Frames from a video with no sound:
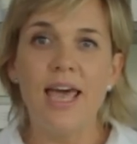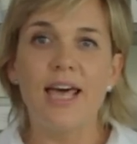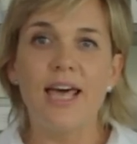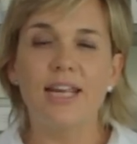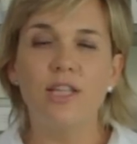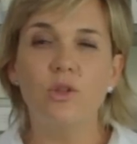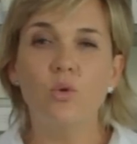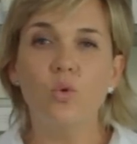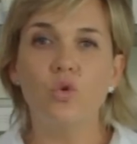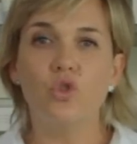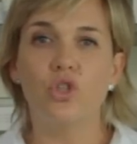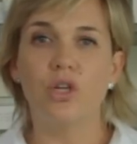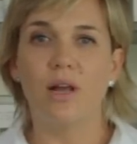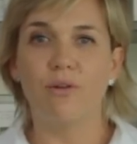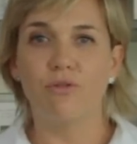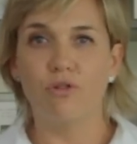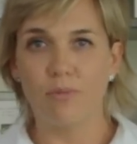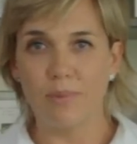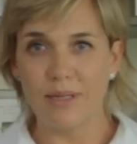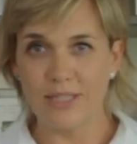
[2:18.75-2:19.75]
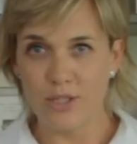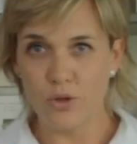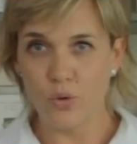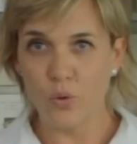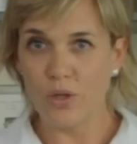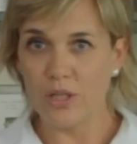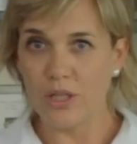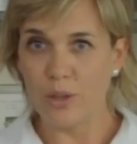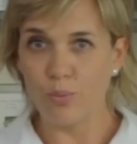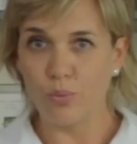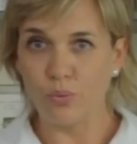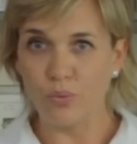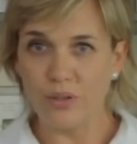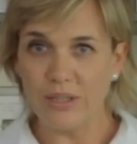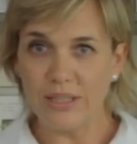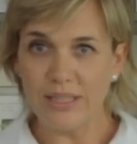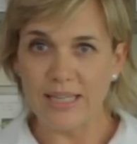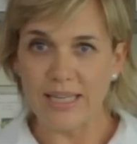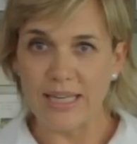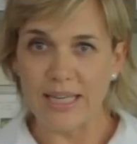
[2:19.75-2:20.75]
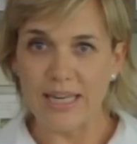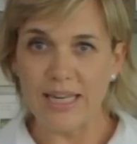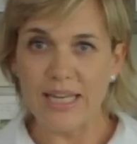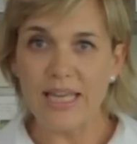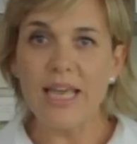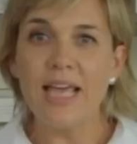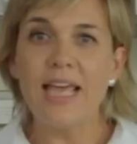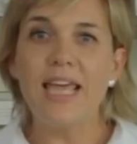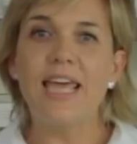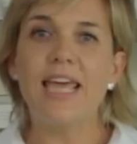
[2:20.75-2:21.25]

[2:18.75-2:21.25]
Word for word: riduce la formazione di punti neri